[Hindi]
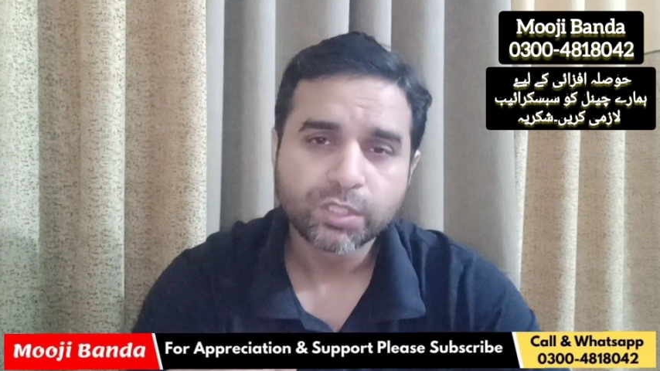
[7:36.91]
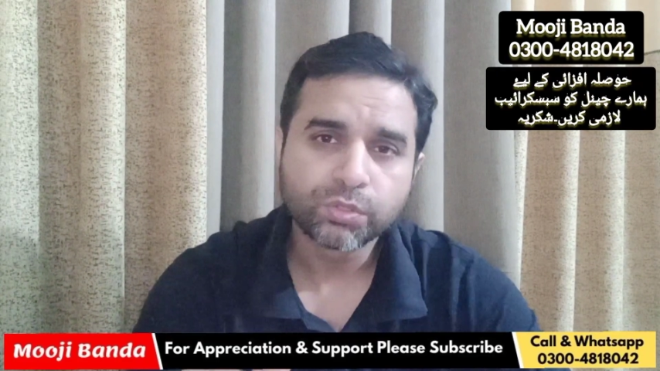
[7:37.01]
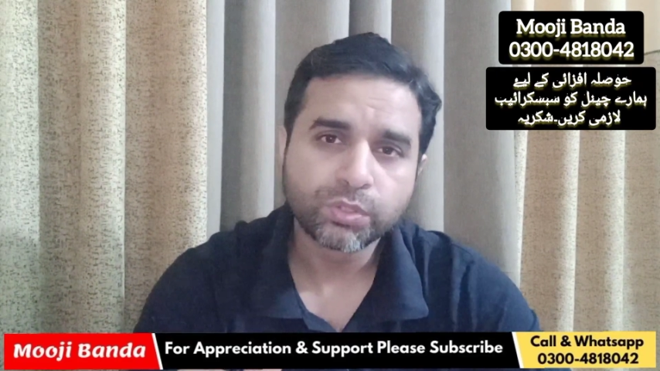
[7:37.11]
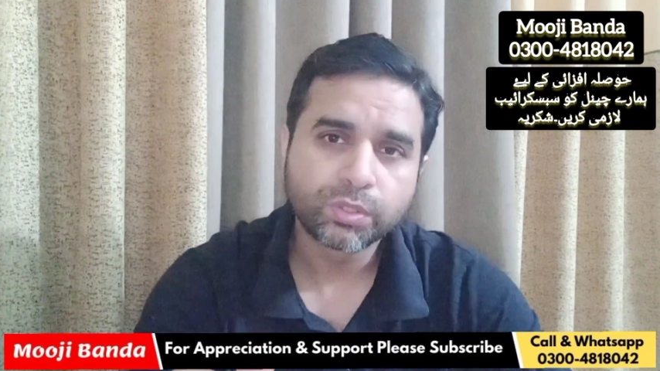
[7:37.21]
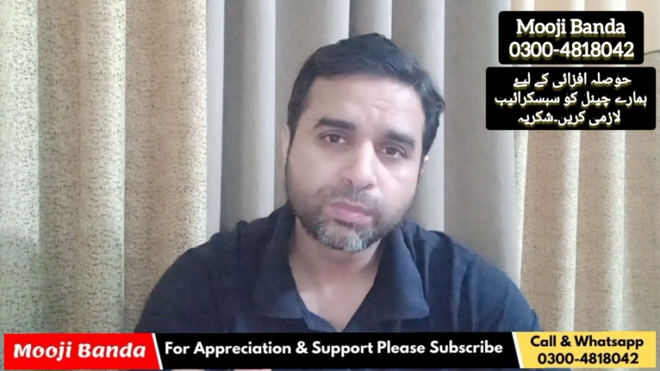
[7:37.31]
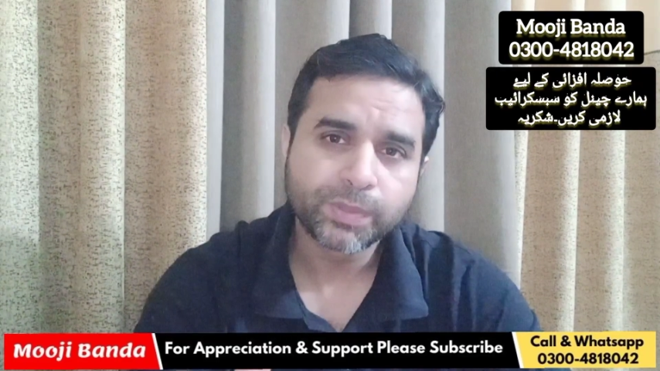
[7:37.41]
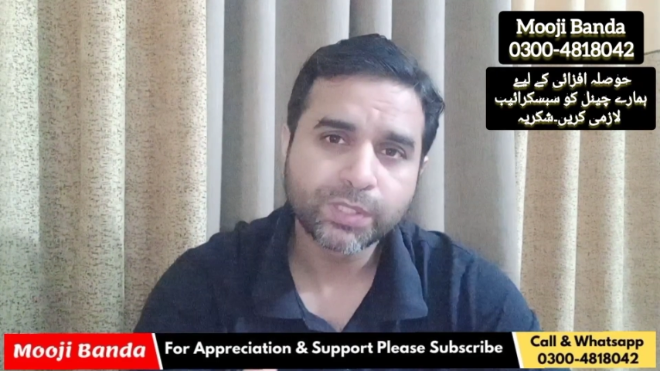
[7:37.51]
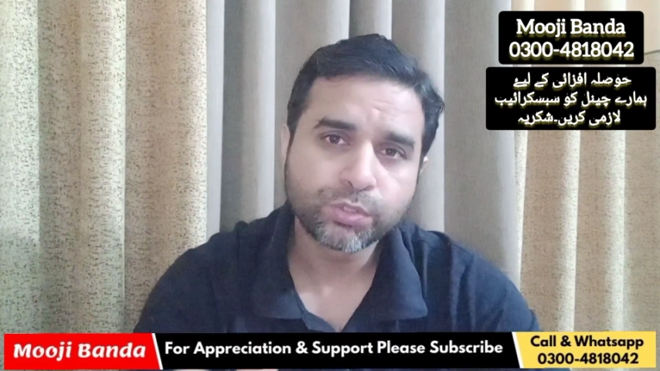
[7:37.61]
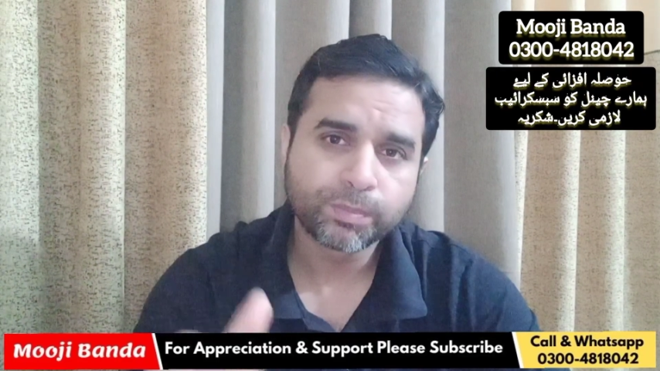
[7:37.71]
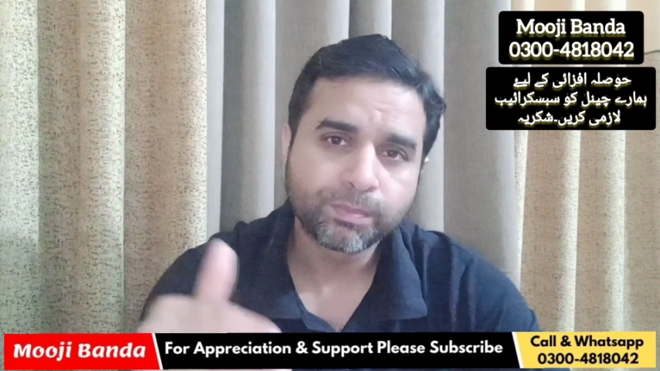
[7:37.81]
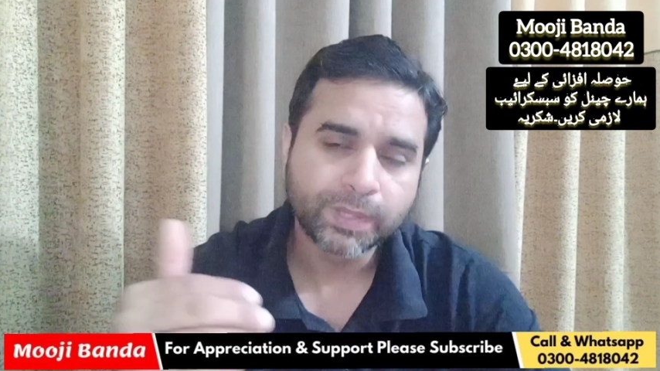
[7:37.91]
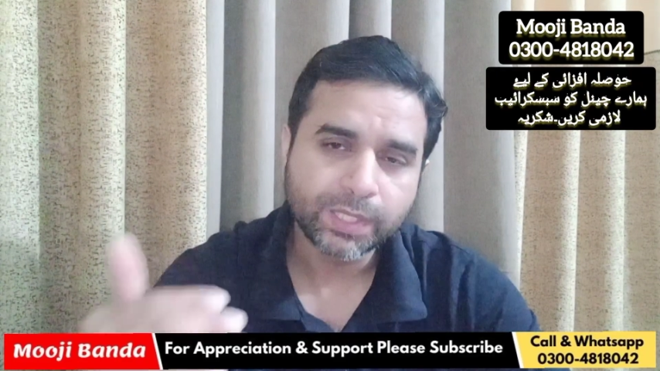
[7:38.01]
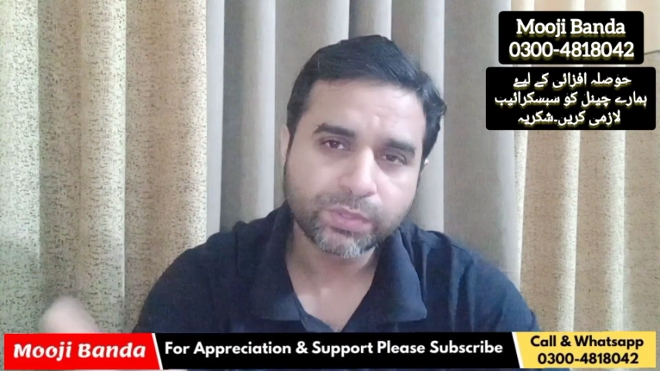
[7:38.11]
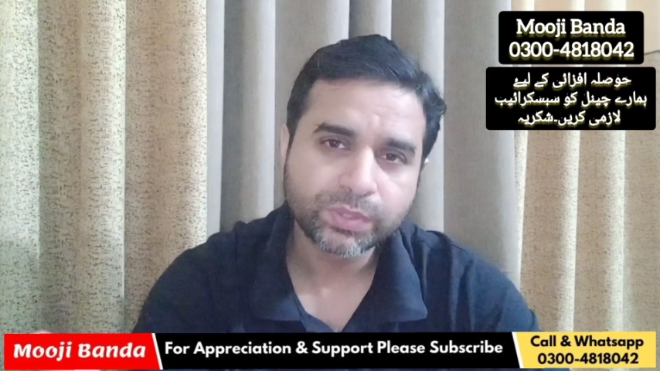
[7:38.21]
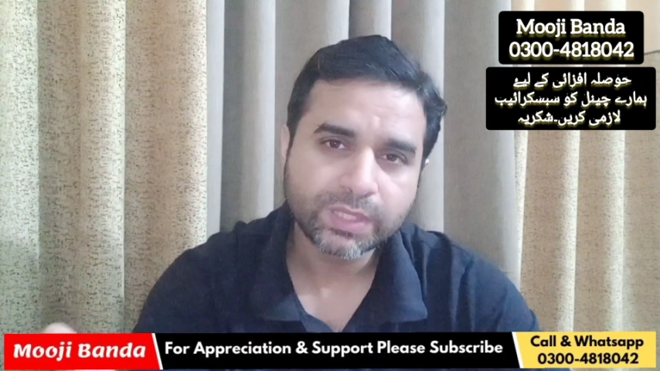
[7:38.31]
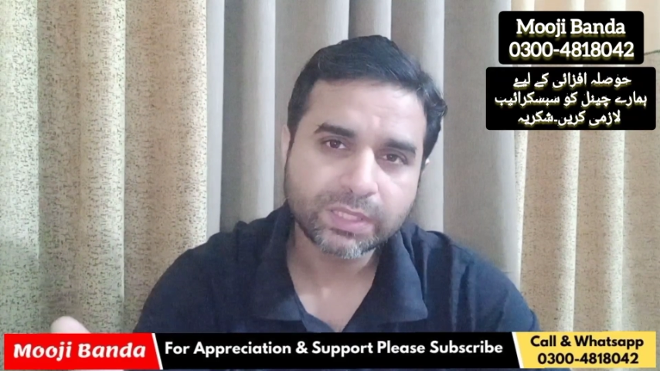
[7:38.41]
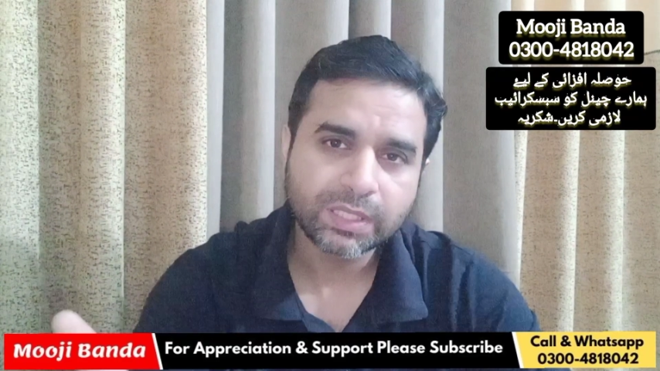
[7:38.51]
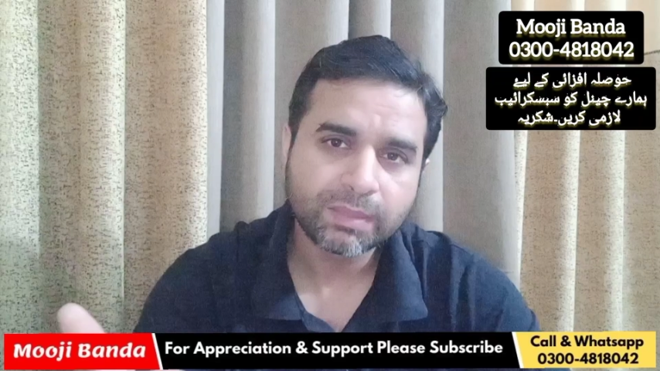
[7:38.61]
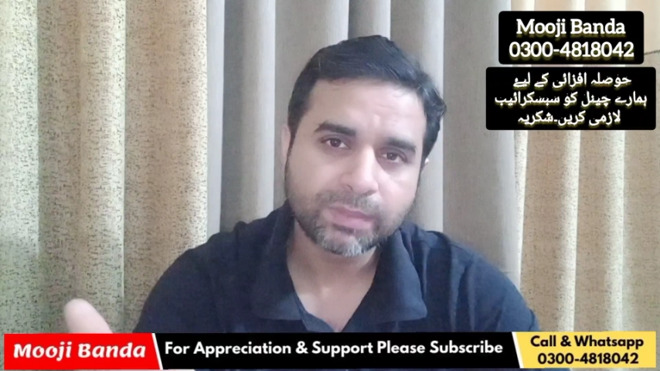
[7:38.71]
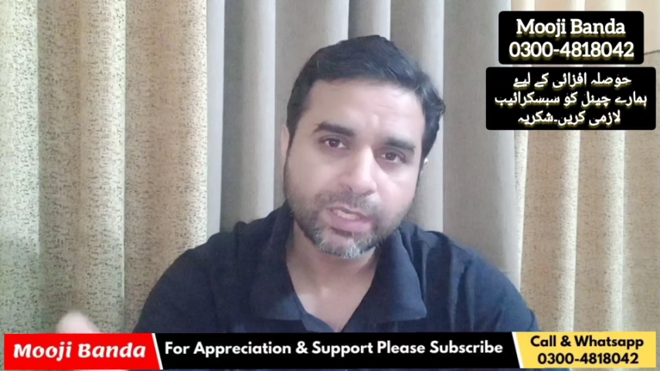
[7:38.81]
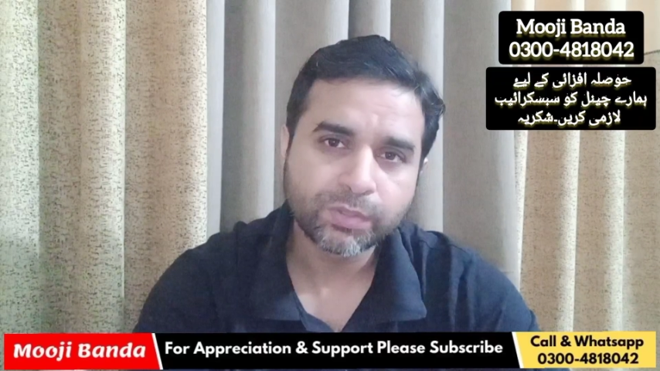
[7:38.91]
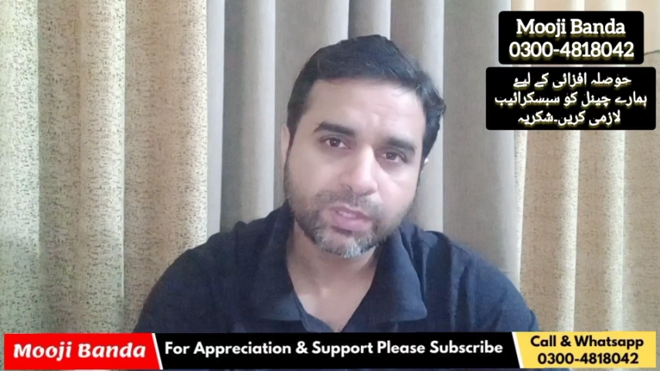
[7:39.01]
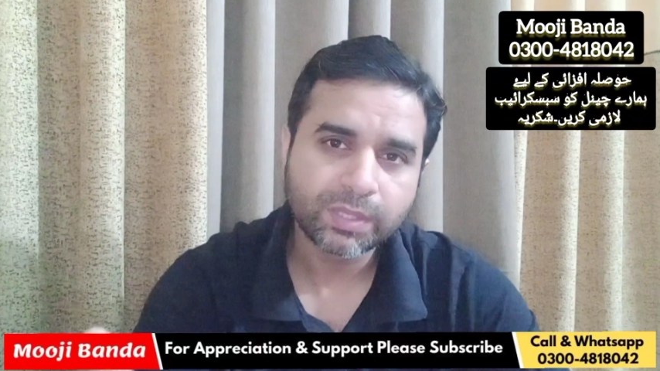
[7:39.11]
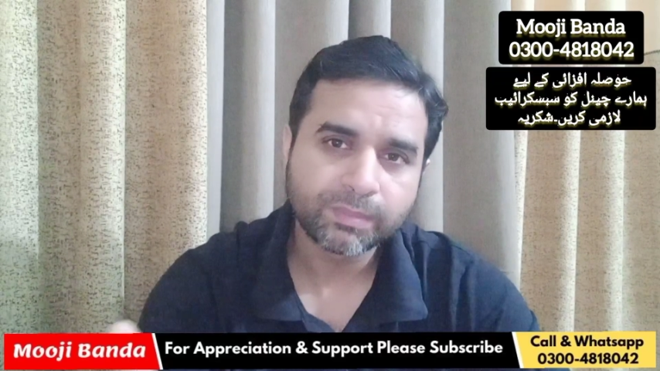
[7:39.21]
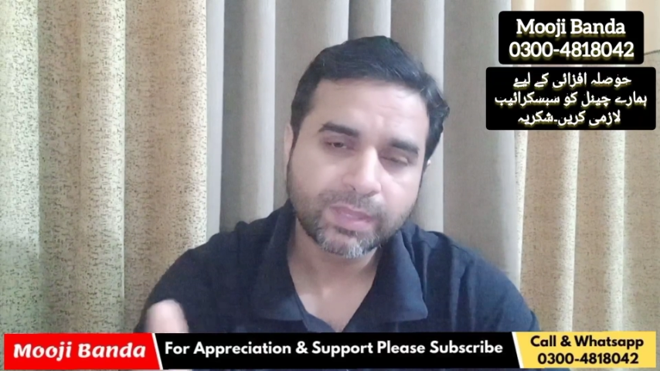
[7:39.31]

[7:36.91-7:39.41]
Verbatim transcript: तो फिर जो बड़े हो जाते हैं बड़े होने के